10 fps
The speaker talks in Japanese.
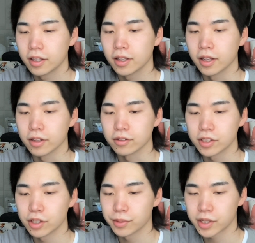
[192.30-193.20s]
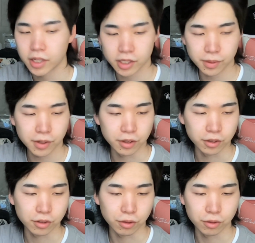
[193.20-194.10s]
なんだ、後ろ向きで滑るの
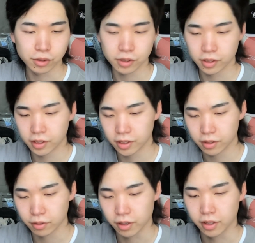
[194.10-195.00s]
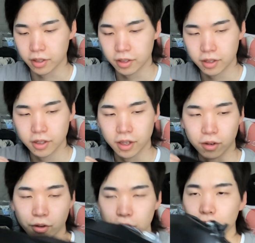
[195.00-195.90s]
ちょっとこついそうだな。
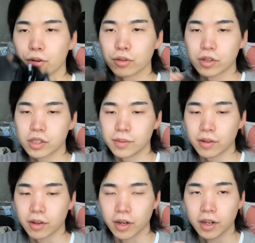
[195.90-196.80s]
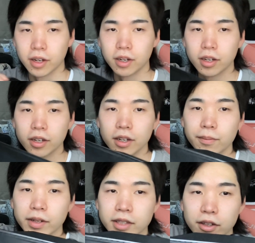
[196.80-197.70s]
これで本当に滑るのかな、
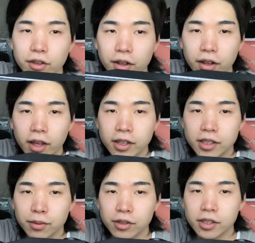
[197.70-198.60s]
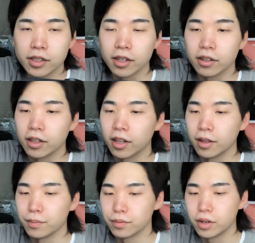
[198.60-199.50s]
まあ、ちゃんとエッジもついてるん
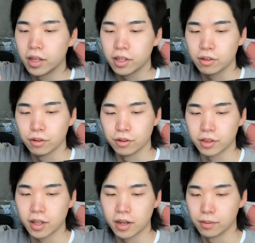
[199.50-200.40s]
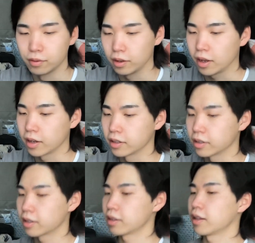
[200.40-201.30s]
で、ブレーキとターンを簡
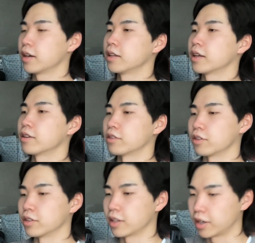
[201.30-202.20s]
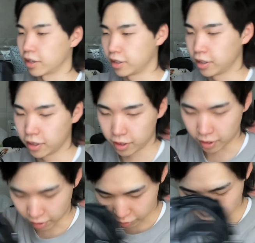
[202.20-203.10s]
単にできるって言ってたな。
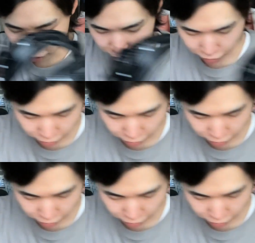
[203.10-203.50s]
え、嘘でしょ